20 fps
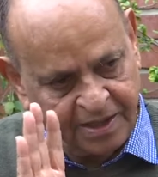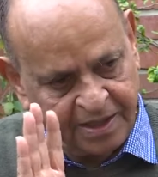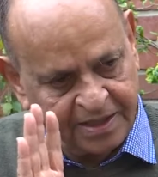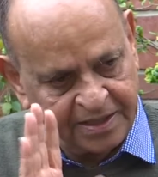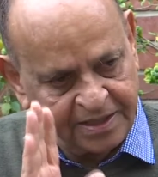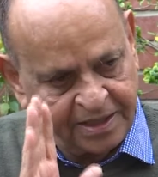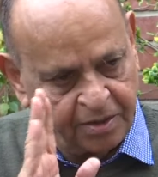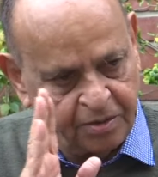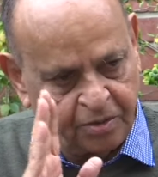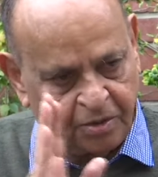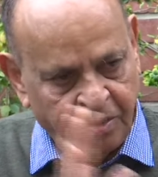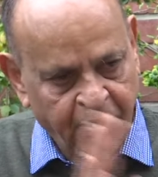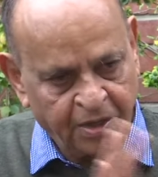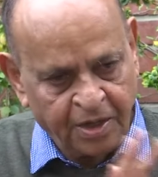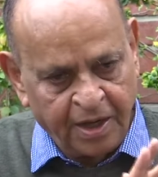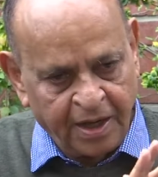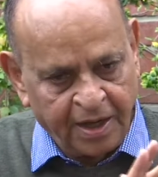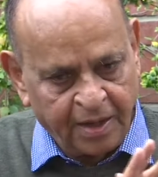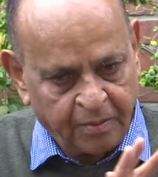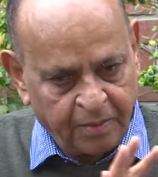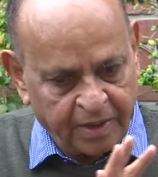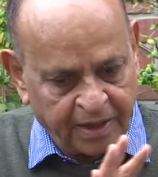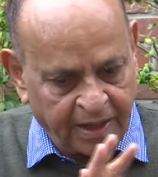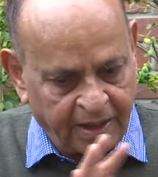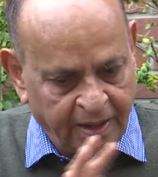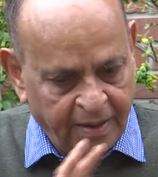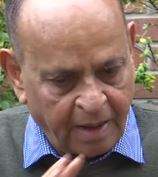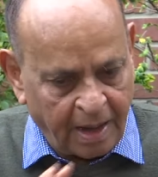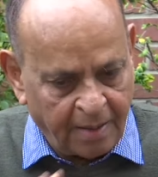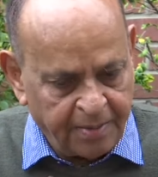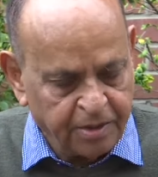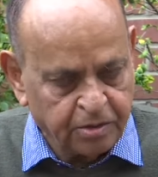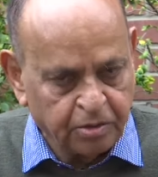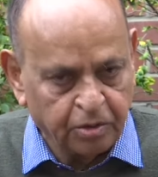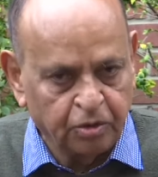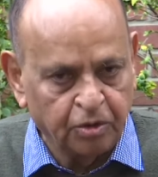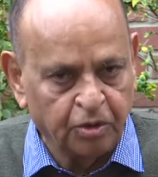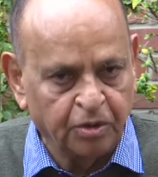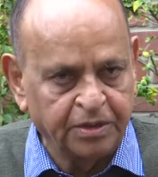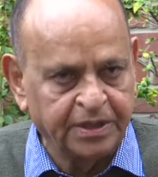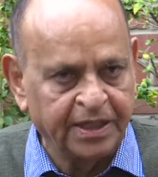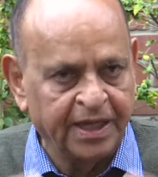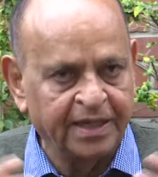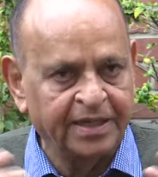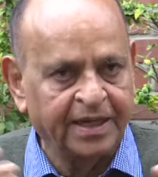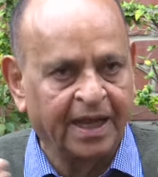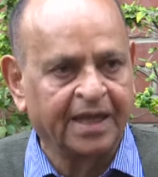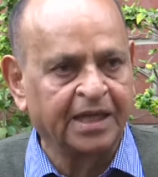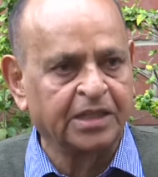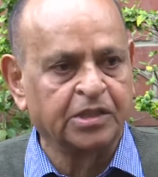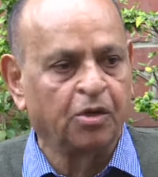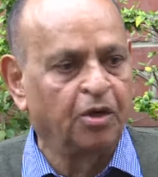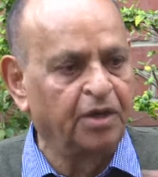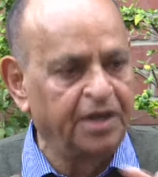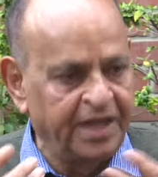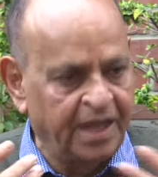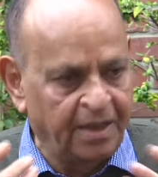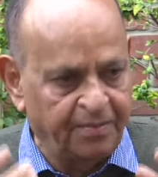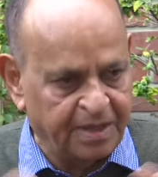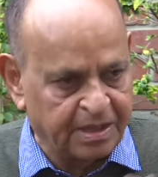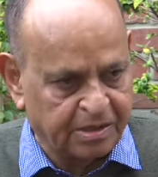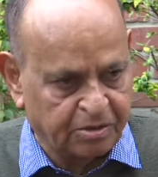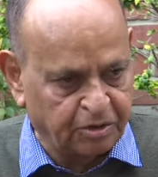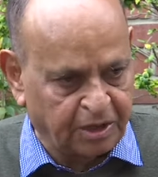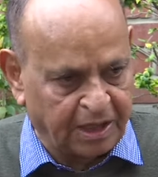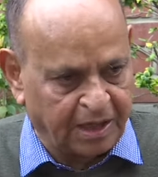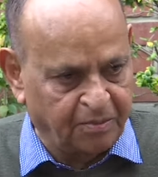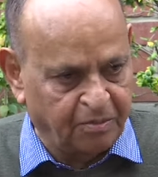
সিন্ডিকেটের দৌরাত্ম্য জানেন তিনিও অনিয়ম ঠেকাতে